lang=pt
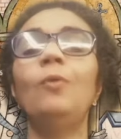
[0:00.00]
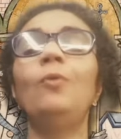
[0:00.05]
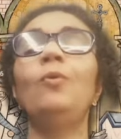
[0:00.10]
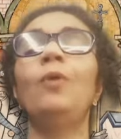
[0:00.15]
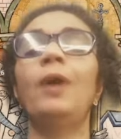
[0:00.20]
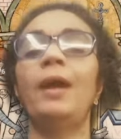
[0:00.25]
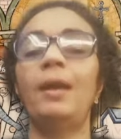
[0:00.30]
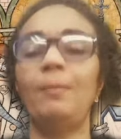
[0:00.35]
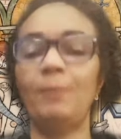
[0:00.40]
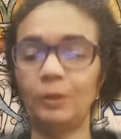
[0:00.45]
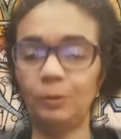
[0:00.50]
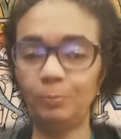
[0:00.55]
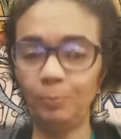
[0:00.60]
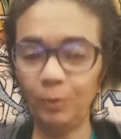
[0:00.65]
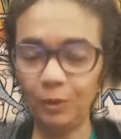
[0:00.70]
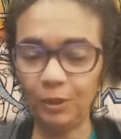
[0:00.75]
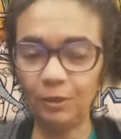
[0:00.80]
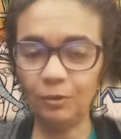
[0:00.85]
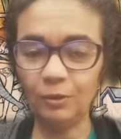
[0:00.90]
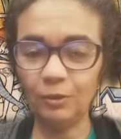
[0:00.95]
o rei mais
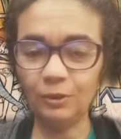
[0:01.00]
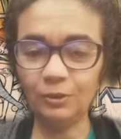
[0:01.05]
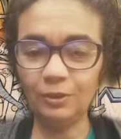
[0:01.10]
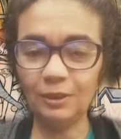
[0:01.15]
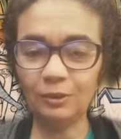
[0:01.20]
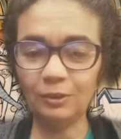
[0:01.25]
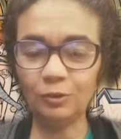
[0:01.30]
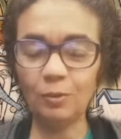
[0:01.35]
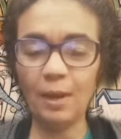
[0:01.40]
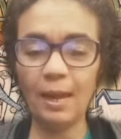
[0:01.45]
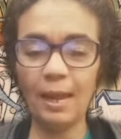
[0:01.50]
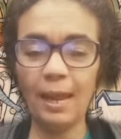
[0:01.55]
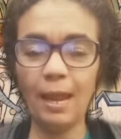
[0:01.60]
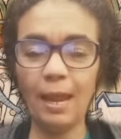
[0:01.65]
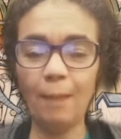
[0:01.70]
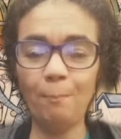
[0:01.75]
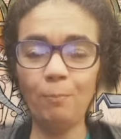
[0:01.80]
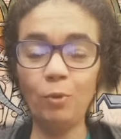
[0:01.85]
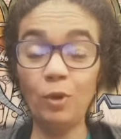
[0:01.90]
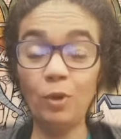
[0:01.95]
poderoso da sua
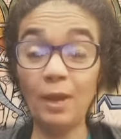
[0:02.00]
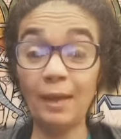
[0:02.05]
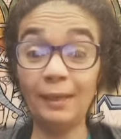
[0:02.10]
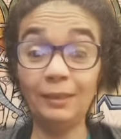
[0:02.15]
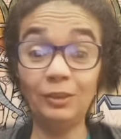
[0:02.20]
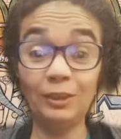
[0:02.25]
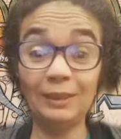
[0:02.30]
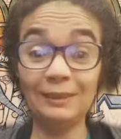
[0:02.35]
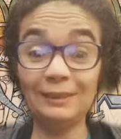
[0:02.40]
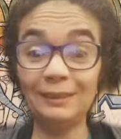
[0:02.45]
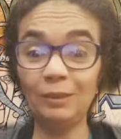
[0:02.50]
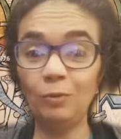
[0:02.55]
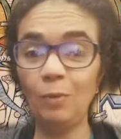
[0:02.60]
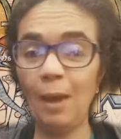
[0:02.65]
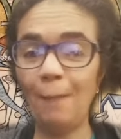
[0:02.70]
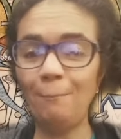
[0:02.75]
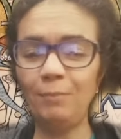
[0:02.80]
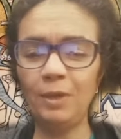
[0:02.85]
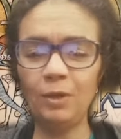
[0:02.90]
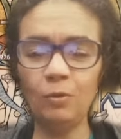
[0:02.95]
época, que tinha sido
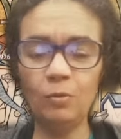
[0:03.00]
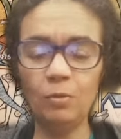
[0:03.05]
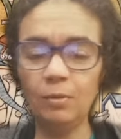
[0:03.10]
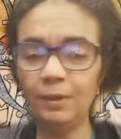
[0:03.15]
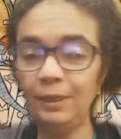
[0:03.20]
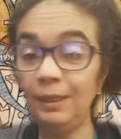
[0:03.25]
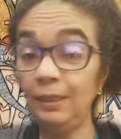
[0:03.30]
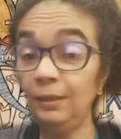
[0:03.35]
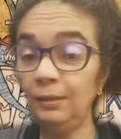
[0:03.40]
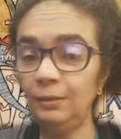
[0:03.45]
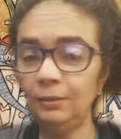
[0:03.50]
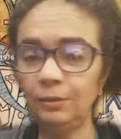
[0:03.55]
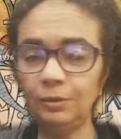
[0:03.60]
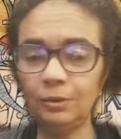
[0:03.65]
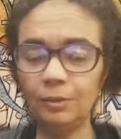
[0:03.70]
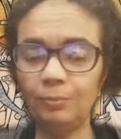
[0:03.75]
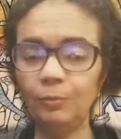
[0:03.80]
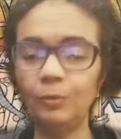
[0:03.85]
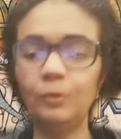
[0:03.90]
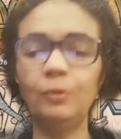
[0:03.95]
amigo
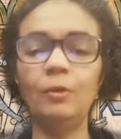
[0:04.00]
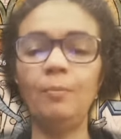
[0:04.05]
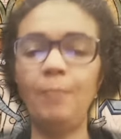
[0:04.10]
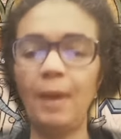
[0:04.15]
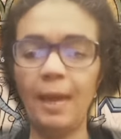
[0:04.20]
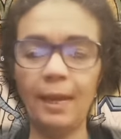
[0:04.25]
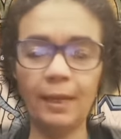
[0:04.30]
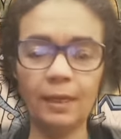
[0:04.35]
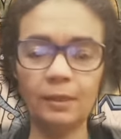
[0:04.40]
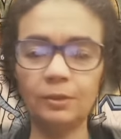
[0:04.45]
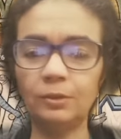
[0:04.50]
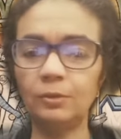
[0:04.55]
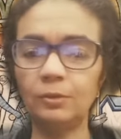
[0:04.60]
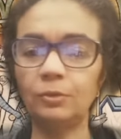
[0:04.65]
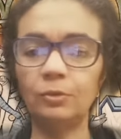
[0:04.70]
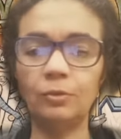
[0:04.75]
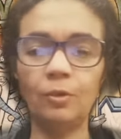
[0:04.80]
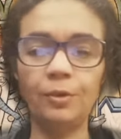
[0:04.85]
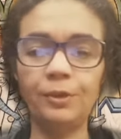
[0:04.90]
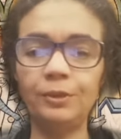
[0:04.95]
íntimo do Becket,
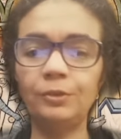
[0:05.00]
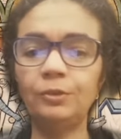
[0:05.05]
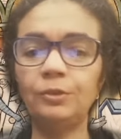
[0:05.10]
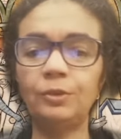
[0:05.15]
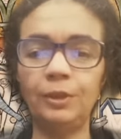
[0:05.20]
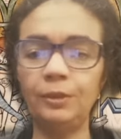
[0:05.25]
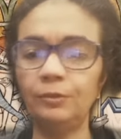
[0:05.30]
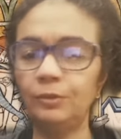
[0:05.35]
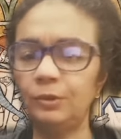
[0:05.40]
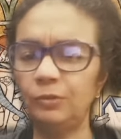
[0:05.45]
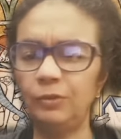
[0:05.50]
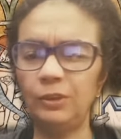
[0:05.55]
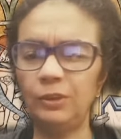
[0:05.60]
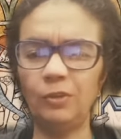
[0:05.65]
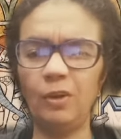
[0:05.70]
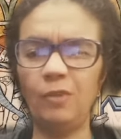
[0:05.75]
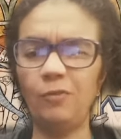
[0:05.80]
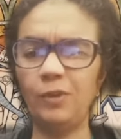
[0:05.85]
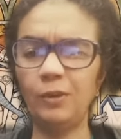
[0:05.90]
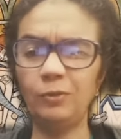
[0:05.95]
os dois tinham
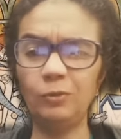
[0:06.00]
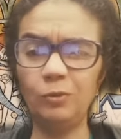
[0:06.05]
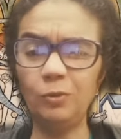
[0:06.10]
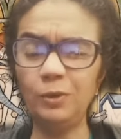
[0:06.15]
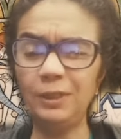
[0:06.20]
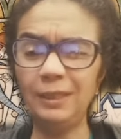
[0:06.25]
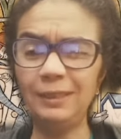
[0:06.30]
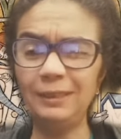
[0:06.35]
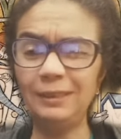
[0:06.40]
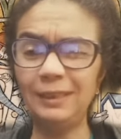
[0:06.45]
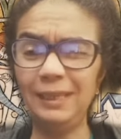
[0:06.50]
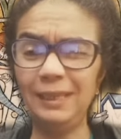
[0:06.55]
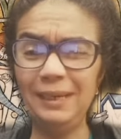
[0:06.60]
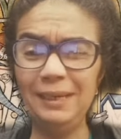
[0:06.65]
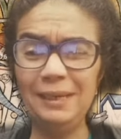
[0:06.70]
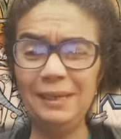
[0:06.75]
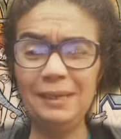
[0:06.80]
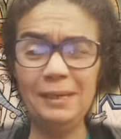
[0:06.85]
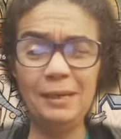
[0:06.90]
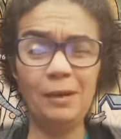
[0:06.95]
dividido aventuras
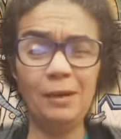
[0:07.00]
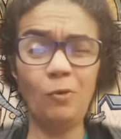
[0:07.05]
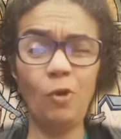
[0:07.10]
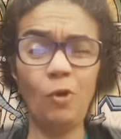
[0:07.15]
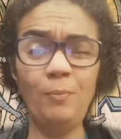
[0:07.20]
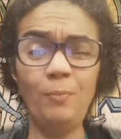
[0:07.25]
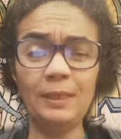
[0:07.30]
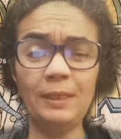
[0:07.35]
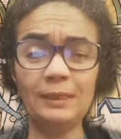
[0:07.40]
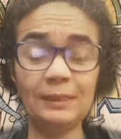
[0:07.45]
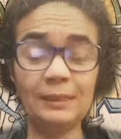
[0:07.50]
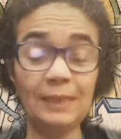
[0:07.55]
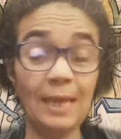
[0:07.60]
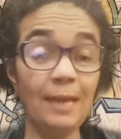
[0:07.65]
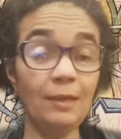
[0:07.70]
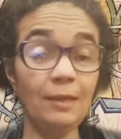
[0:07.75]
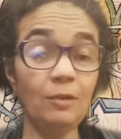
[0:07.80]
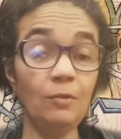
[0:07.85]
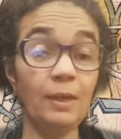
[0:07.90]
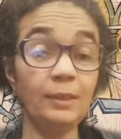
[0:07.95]
e
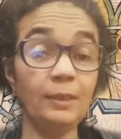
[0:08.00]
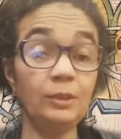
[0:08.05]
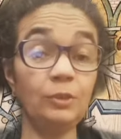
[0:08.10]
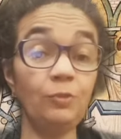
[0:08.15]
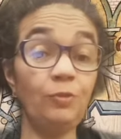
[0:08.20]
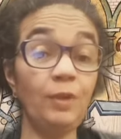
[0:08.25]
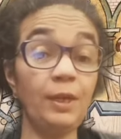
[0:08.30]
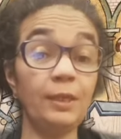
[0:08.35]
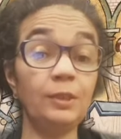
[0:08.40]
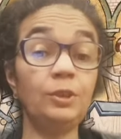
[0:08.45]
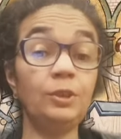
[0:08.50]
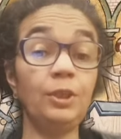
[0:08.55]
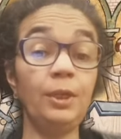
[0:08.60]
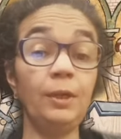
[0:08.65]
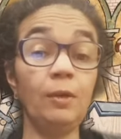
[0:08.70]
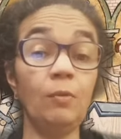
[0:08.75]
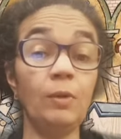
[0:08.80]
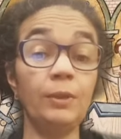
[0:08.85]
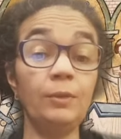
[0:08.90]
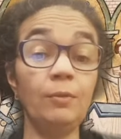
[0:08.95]
começaram a
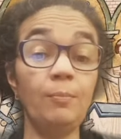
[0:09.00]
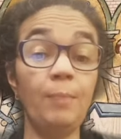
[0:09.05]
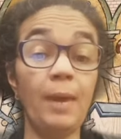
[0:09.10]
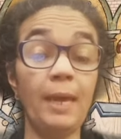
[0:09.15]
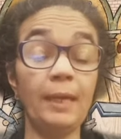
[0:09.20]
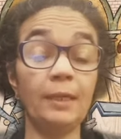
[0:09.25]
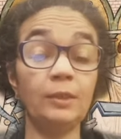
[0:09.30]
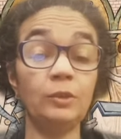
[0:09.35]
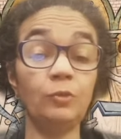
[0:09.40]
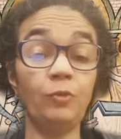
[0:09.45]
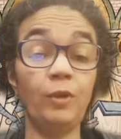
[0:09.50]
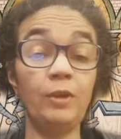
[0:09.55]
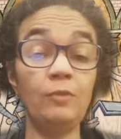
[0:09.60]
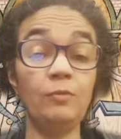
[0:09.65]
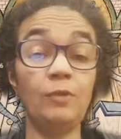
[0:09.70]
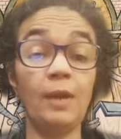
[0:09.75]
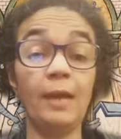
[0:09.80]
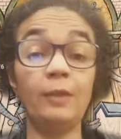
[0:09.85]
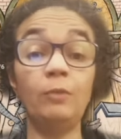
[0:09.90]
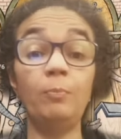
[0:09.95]
divergir quando Becket foi
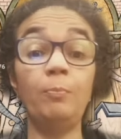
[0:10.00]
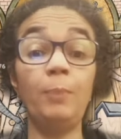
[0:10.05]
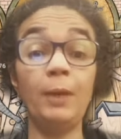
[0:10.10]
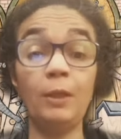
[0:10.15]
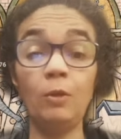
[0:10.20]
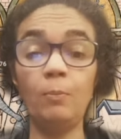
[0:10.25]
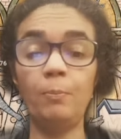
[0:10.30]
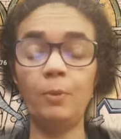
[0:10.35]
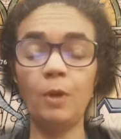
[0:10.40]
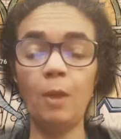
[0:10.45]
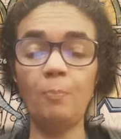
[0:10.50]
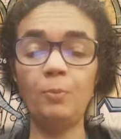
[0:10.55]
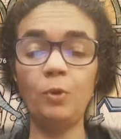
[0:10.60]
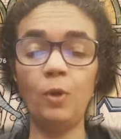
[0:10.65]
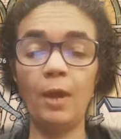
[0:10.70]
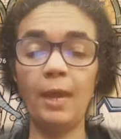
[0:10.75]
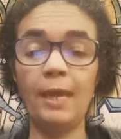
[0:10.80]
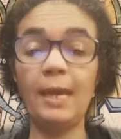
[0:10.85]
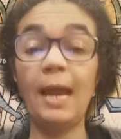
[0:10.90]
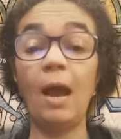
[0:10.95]
enviado pelo próprio
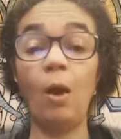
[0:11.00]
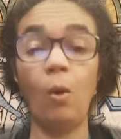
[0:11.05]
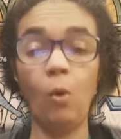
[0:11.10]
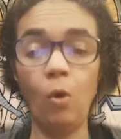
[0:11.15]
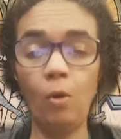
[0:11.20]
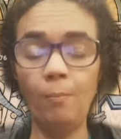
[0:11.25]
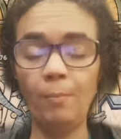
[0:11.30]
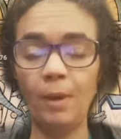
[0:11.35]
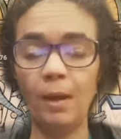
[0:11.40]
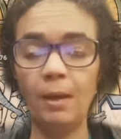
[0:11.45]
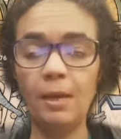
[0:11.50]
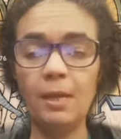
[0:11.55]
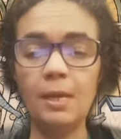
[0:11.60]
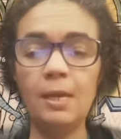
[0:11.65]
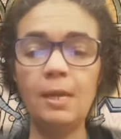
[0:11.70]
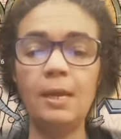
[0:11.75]
rei a Roma,